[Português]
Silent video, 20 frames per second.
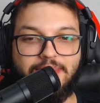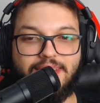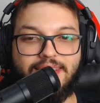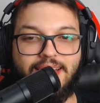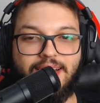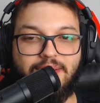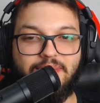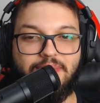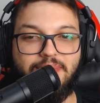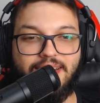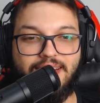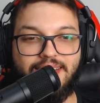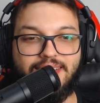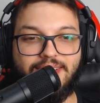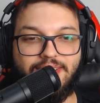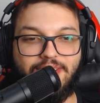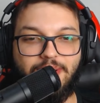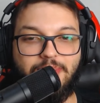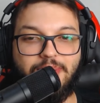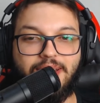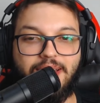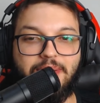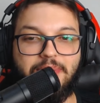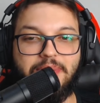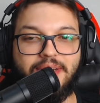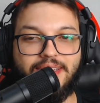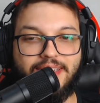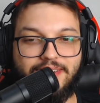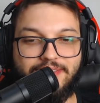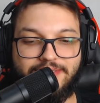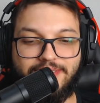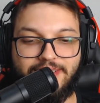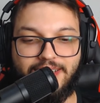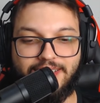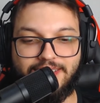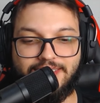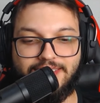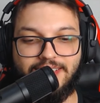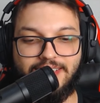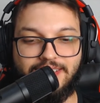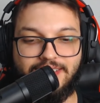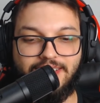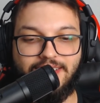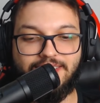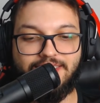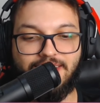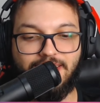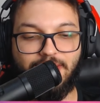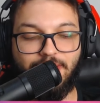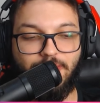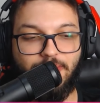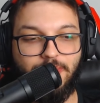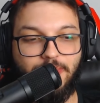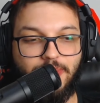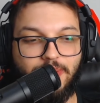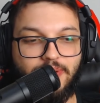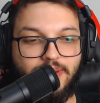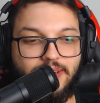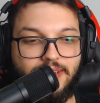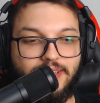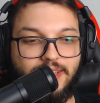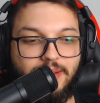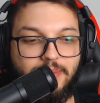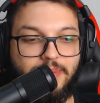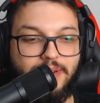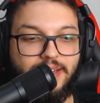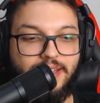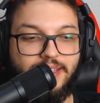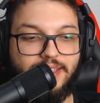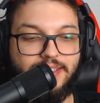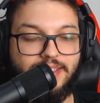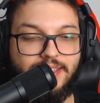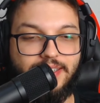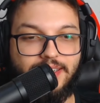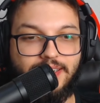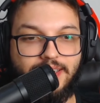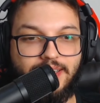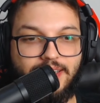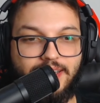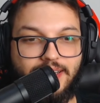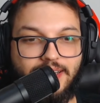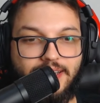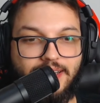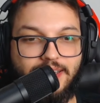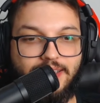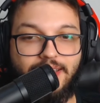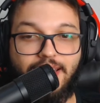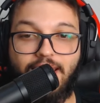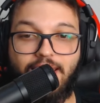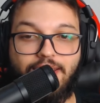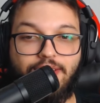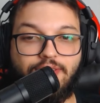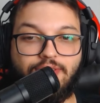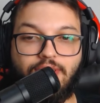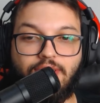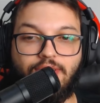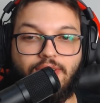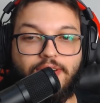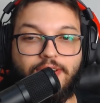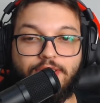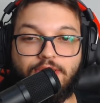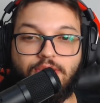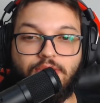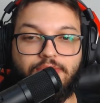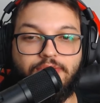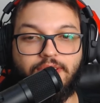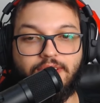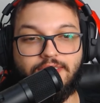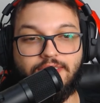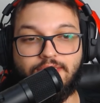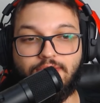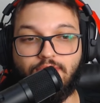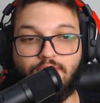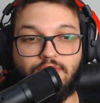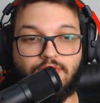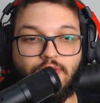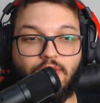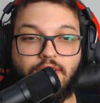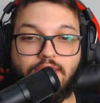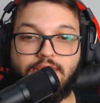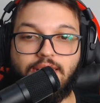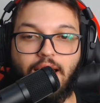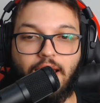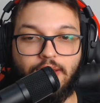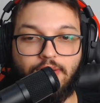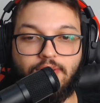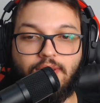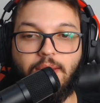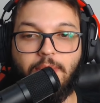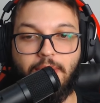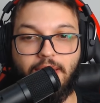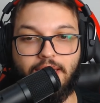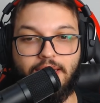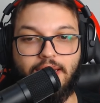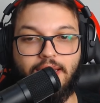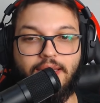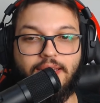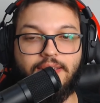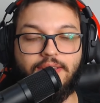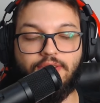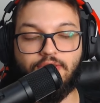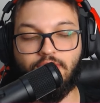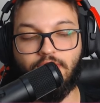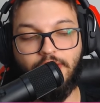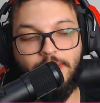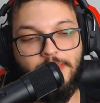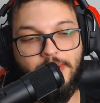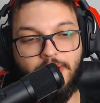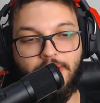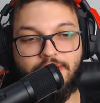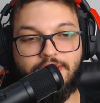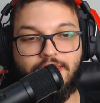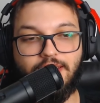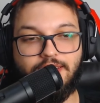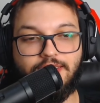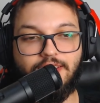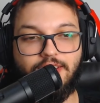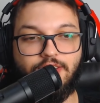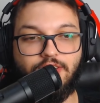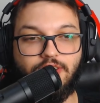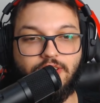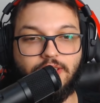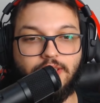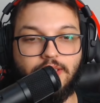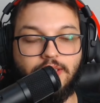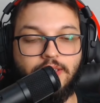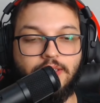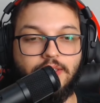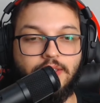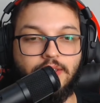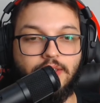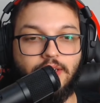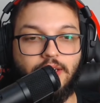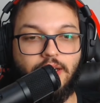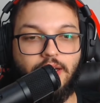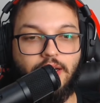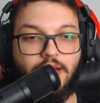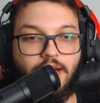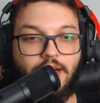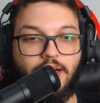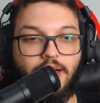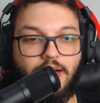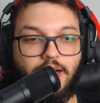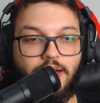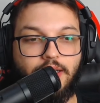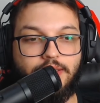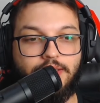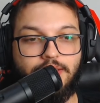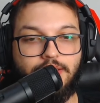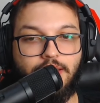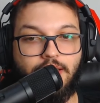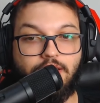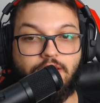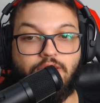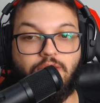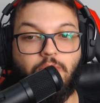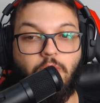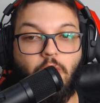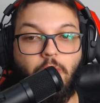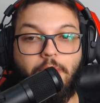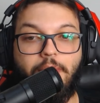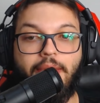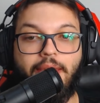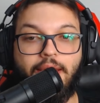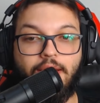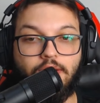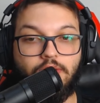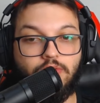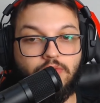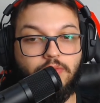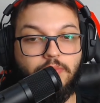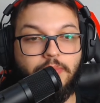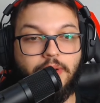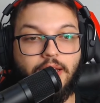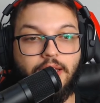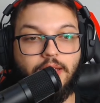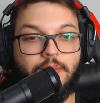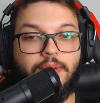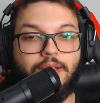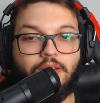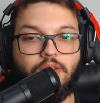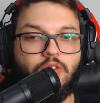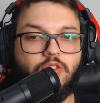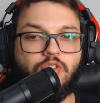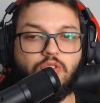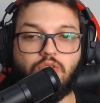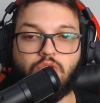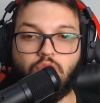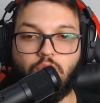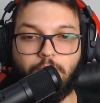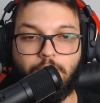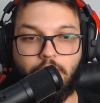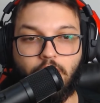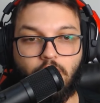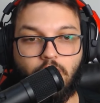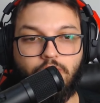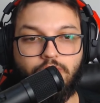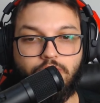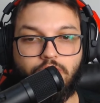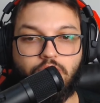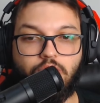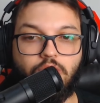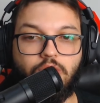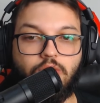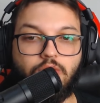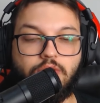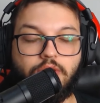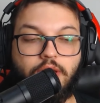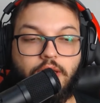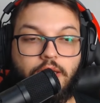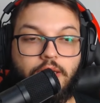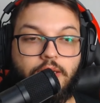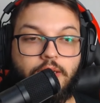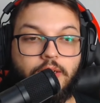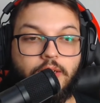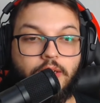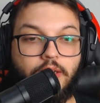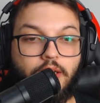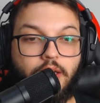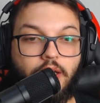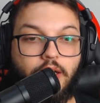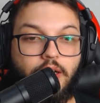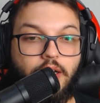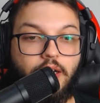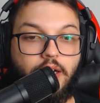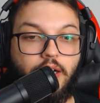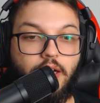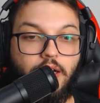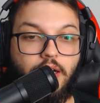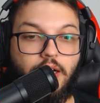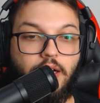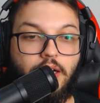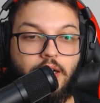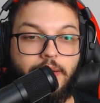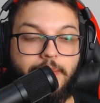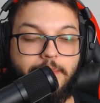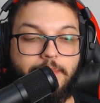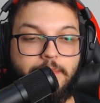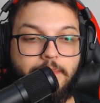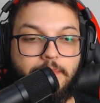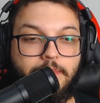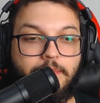imitar a Brenda, como que a Brenda faz, né? Desdenhou um pouco ele da Brenda. Uh, isso, é troca de ofensas dos dois lados também, né? Isso aí é uma coisa que tem que ser dita. Uh, nesse momento, Brenda e Matheus super contidos, né? Uh,